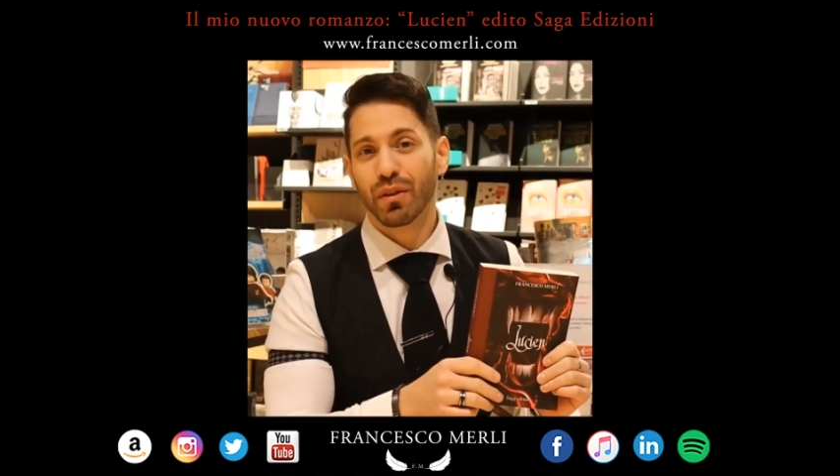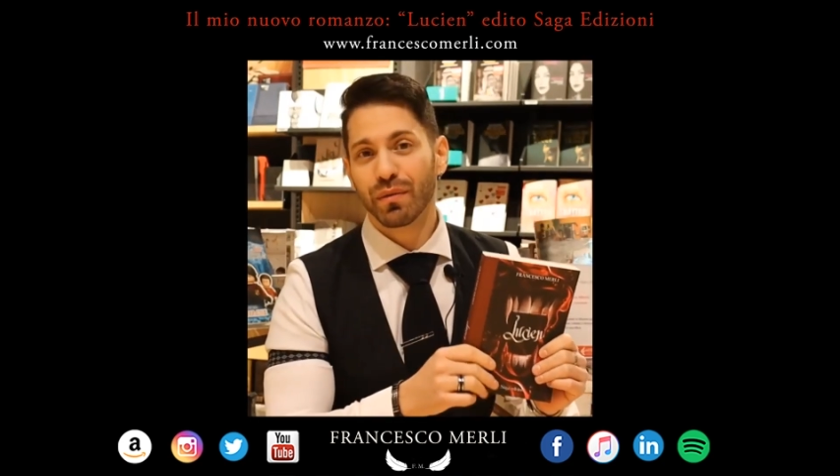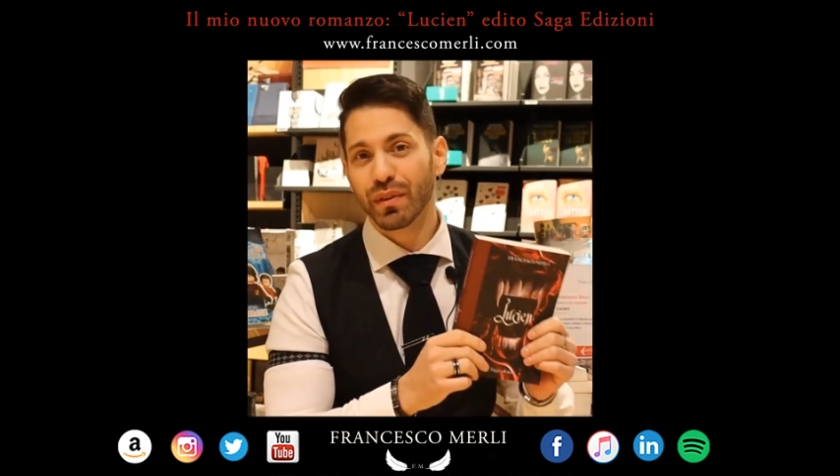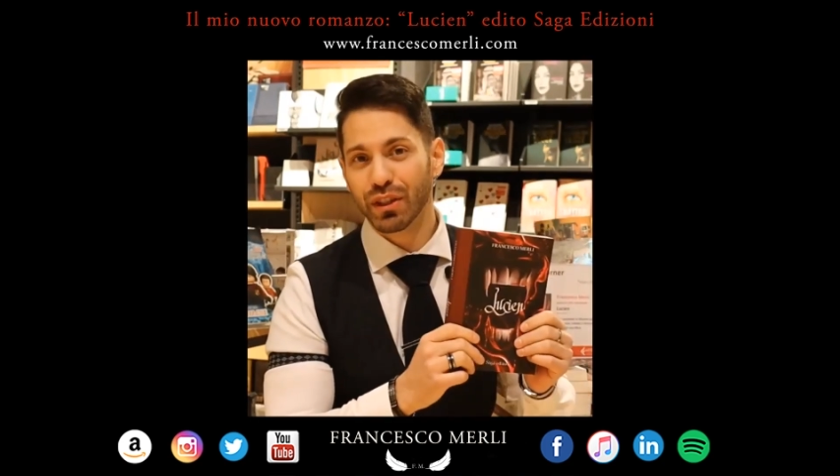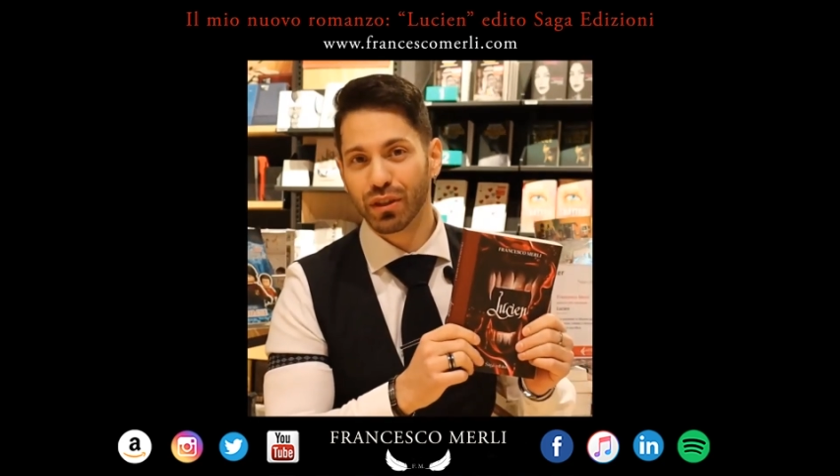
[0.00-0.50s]

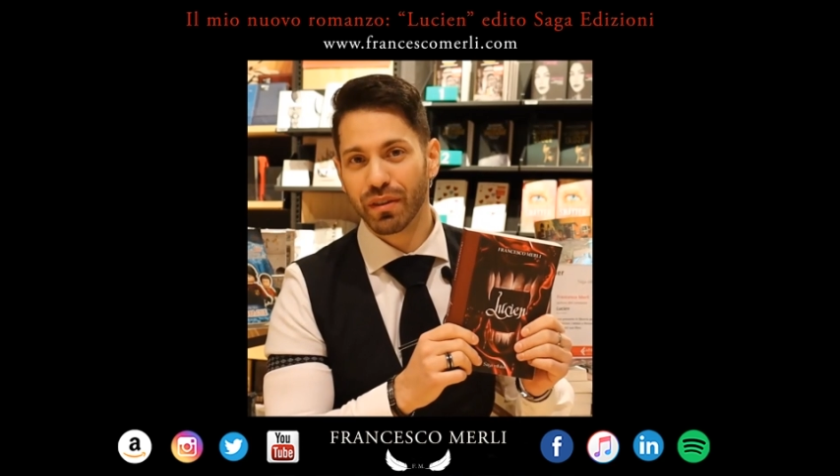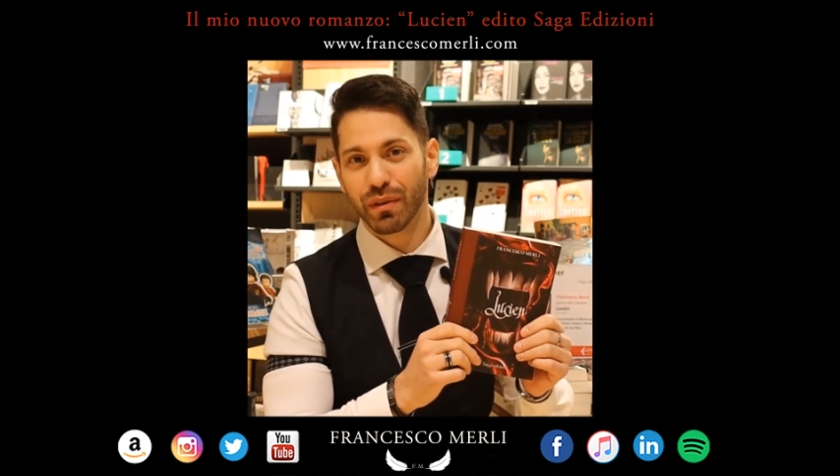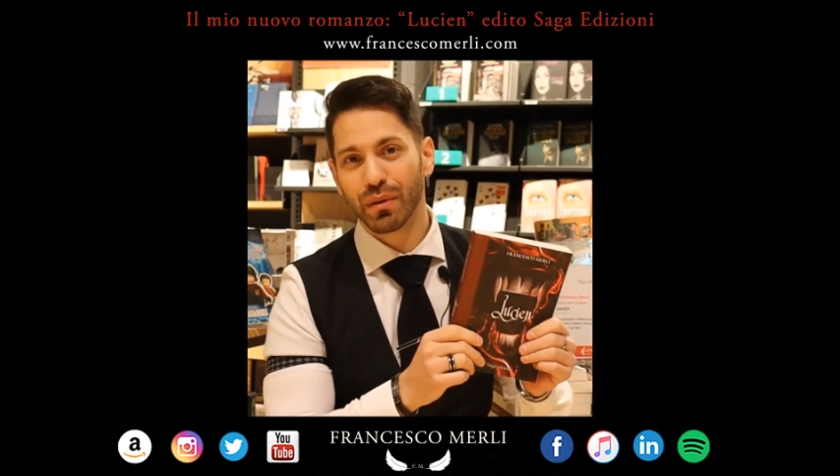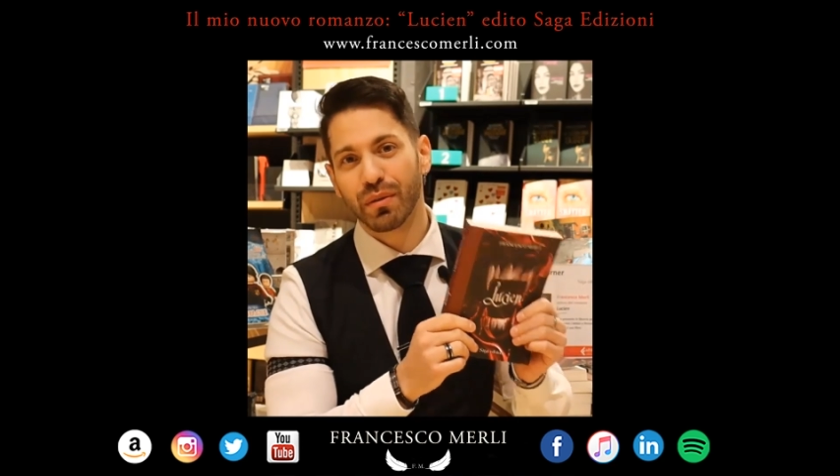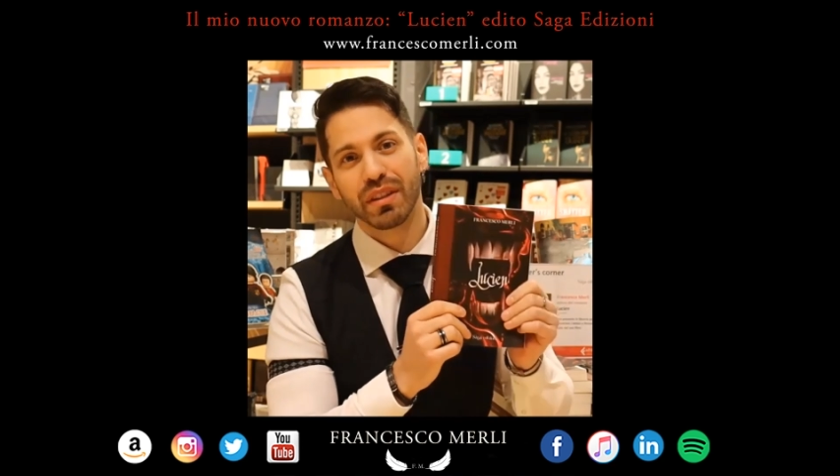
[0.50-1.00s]

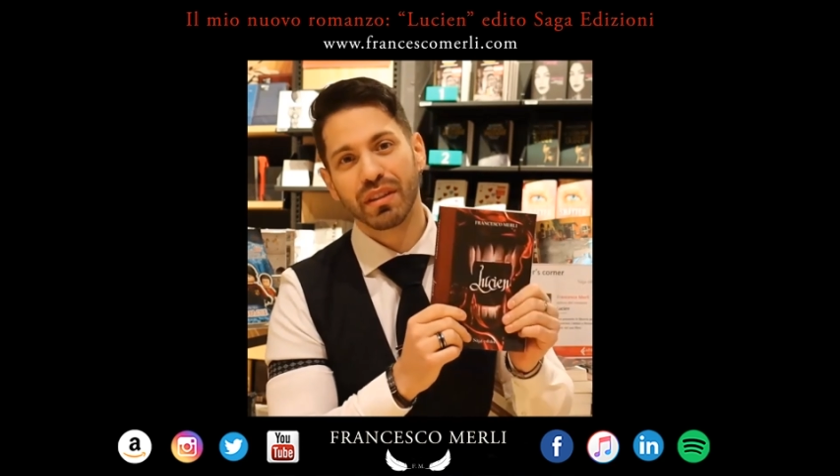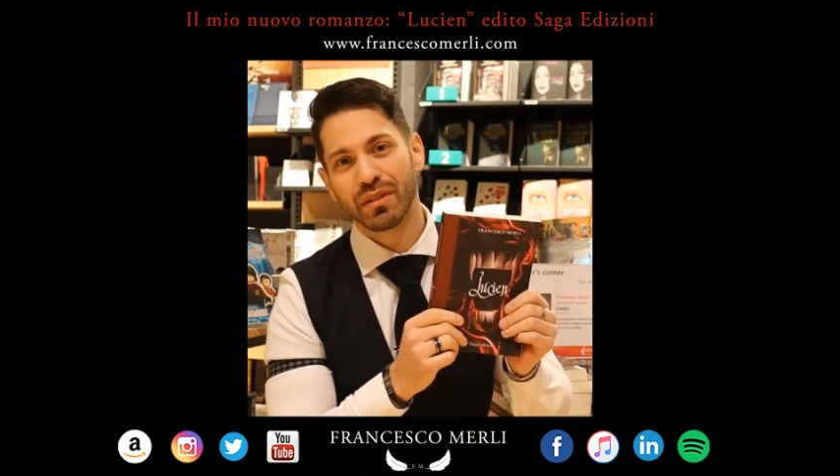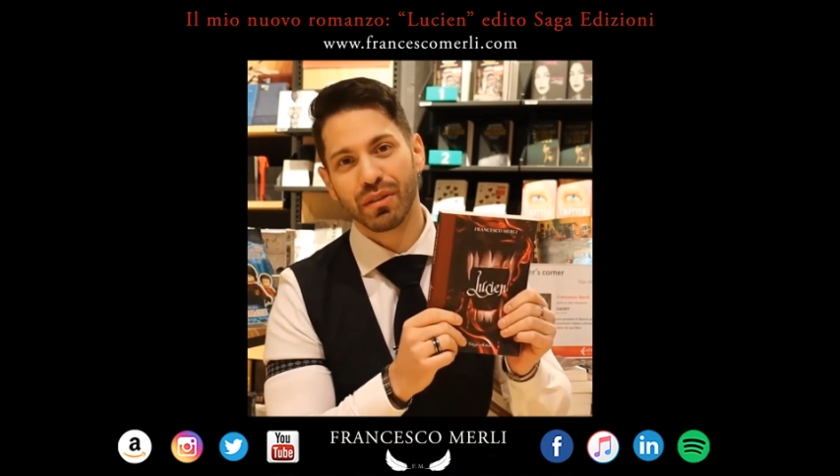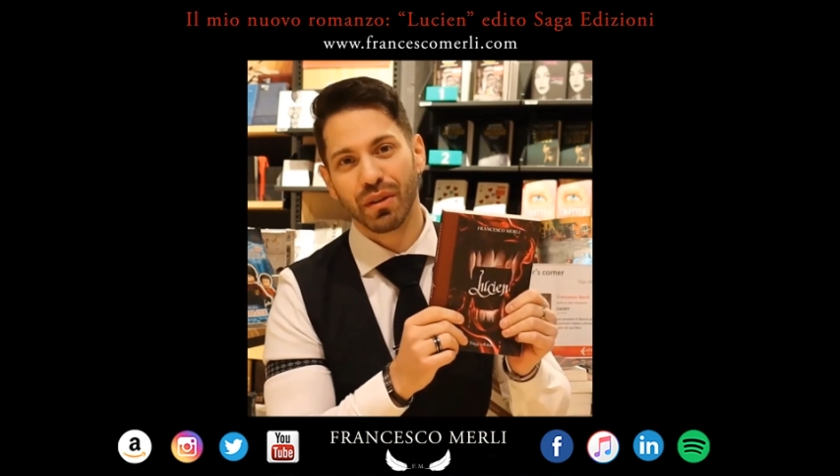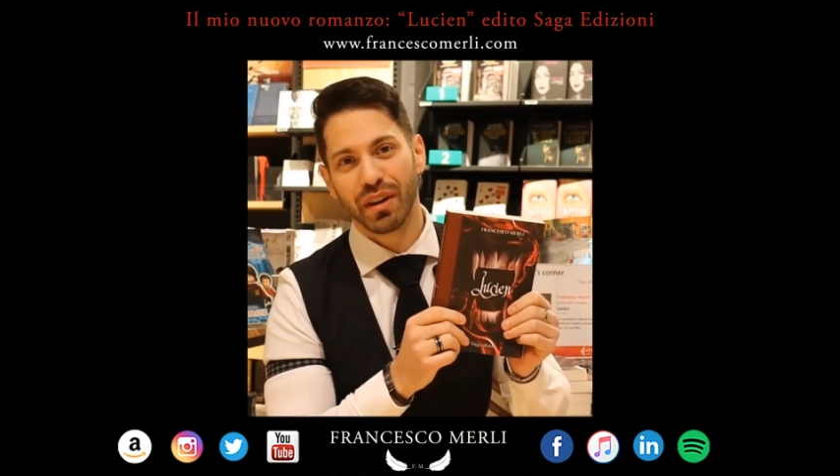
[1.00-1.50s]
convincervi con
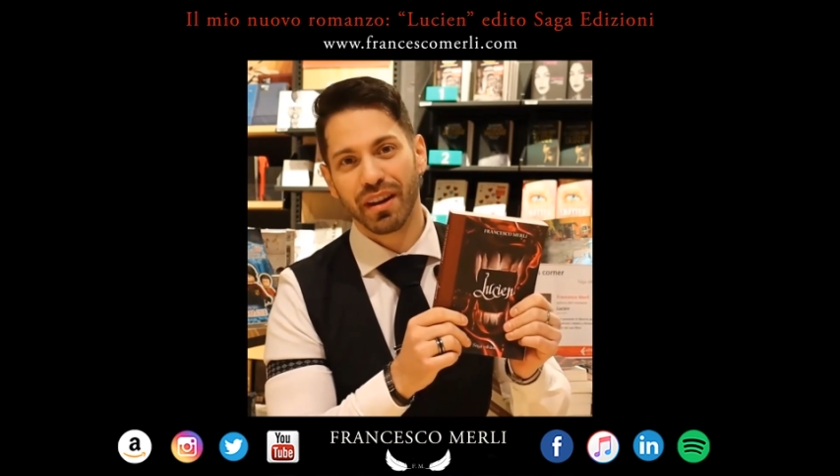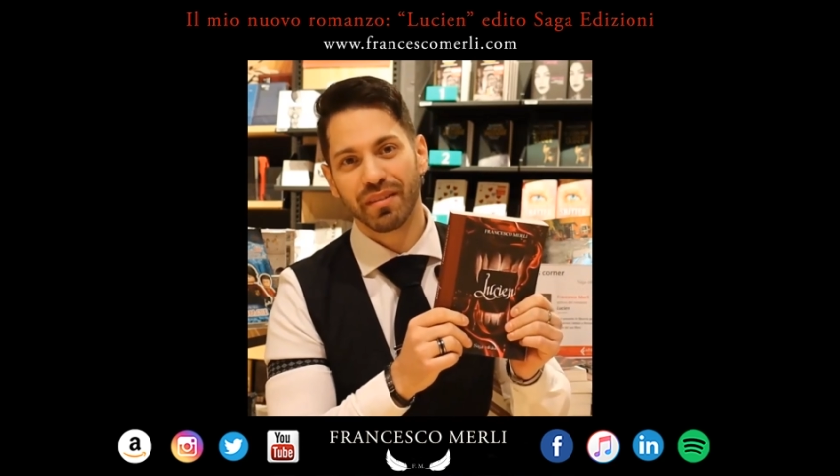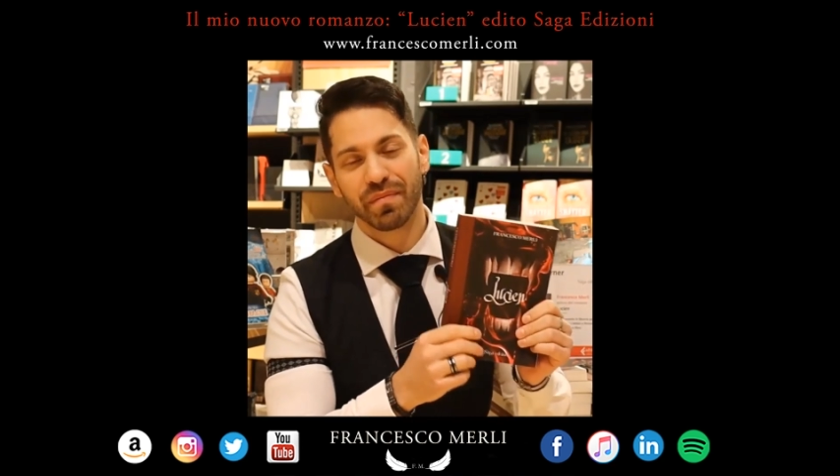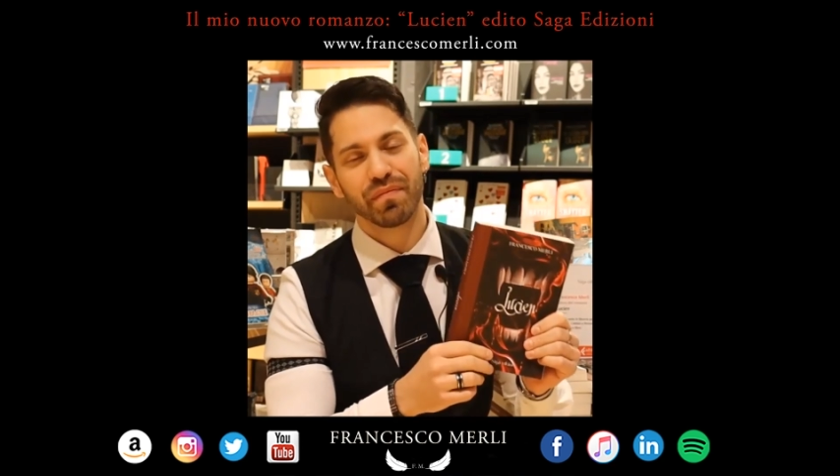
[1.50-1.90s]
questa storia